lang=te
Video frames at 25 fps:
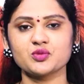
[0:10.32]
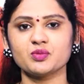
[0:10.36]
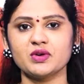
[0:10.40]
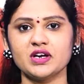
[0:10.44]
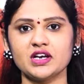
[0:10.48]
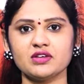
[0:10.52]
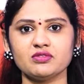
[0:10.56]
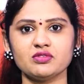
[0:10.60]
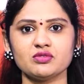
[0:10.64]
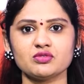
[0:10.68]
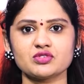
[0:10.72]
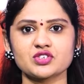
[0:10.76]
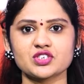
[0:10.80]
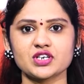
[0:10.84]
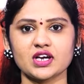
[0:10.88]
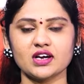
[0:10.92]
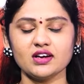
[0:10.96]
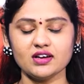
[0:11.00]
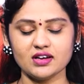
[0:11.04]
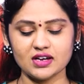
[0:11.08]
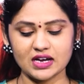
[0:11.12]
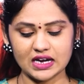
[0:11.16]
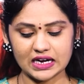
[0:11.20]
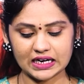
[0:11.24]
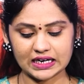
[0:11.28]
సుమన్ టీవీ ఉష
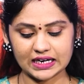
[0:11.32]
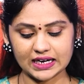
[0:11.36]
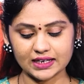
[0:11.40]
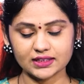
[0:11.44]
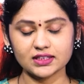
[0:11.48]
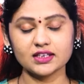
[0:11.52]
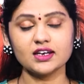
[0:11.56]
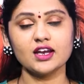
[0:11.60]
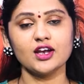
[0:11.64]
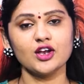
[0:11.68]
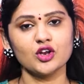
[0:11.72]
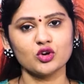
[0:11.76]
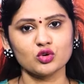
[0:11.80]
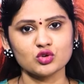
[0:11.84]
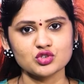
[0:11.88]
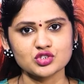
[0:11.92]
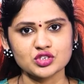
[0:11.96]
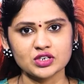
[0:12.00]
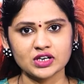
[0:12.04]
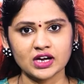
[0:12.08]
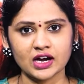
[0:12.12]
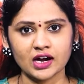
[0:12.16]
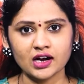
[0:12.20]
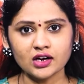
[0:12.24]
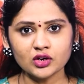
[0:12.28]
గత నెల
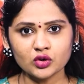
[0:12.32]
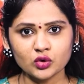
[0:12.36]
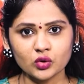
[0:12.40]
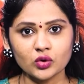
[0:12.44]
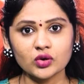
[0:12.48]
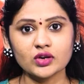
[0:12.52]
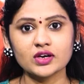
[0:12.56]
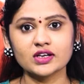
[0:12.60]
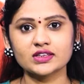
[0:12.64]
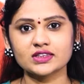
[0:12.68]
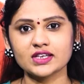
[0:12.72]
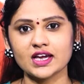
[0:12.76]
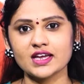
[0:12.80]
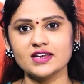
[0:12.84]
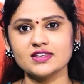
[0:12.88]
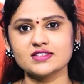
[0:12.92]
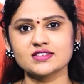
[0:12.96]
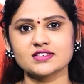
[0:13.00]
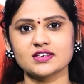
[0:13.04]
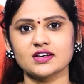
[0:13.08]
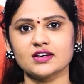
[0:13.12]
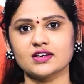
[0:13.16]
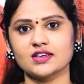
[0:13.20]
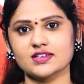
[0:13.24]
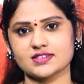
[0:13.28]
రోజులుగా కోల్కతా
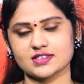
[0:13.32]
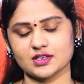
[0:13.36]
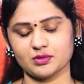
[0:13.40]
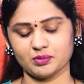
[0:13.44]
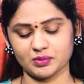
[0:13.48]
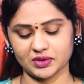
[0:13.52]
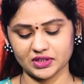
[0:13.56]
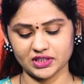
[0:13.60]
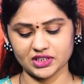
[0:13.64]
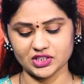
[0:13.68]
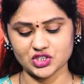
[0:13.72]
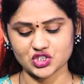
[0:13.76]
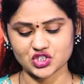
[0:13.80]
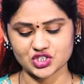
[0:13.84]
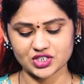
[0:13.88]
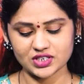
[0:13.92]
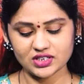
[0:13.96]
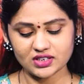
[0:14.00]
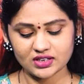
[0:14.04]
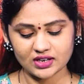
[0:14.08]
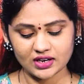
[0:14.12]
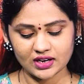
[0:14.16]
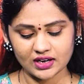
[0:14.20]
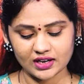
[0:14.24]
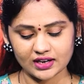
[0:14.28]
ఇన్సిడెంట్కి సంబంధించి
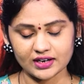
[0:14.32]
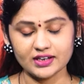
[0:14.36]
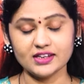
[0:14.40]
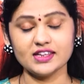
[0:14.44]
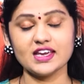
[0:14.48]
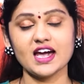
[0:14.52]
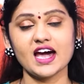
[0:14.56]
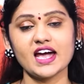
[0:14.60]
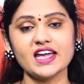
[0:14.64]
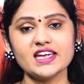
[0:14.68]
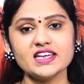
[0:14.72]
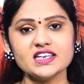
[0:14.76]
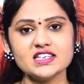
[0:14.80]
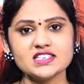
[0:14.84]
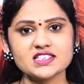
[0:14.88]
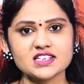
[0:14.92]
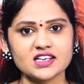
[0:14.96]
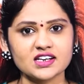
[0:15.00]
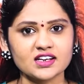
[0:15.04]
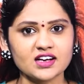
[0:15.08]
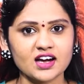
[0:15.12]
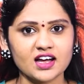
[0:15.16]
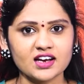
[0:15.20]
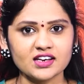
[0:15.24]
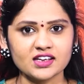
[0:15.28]
న్యాయం
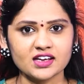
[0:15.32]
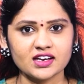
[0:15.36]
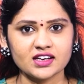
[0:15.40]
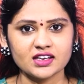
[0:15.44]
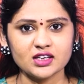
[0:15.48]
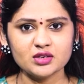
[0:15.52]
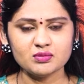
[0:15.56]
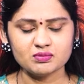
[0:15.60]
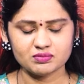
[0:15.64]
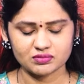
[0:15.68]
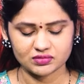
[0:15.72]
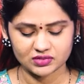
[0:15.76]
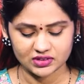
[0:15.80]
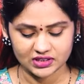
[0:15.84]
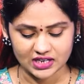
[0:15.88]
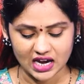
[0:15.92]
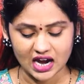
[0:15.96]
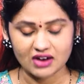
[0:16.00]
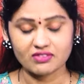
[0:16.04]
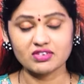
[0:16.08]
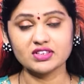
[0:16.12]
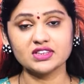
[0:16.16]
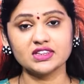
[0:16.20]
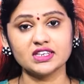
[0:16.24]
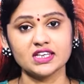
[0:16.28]
జరగాలి అని
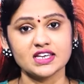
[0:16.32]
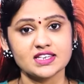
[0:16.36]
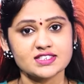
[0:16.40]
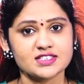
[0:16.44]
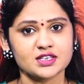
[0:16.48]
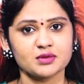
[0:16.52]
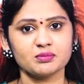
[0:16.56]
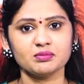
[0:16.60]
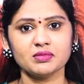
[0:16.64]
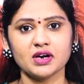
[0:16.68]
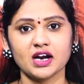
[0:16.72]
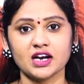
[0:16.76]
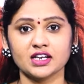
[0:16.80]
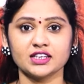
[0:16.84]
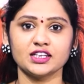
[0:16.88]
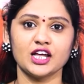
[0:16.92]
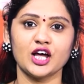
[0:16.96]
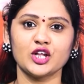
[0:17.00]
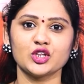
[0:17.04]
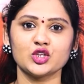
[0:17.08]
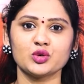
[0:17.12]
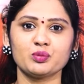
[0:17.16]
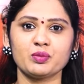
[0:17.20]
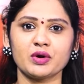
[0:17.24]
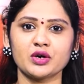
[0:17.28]
యావత్ దేశం అండ్
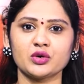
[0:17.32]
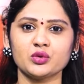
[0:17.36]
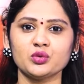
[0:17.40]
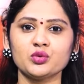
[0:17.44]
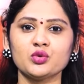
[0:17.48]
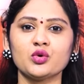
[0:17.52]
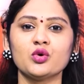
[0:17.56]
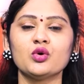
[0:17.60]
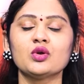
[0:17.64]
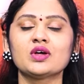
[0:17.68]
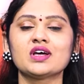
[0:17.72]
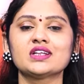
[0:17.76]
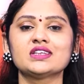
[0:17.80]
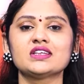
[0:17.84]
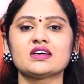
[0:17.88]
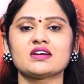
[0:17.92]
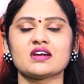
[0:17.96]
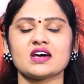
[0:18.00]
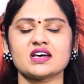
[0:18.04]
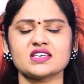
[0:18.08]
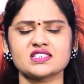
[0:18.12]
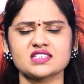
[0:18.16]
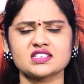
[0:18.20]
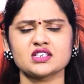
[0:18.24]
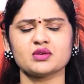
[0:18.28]
దాంతోపాటు కోల్కతా
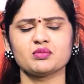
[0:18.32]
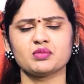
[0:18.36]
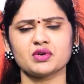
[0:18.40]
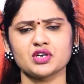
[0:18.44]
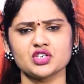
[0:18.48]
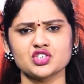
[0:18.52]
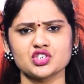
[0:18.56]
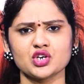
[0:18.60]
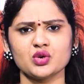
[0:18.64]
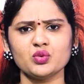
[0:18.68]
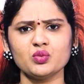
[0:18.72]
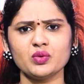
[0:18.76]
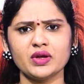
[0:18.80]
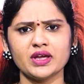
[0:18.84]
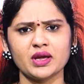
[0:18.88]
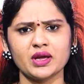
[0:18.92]
రాష్ట్ర ప్రజలు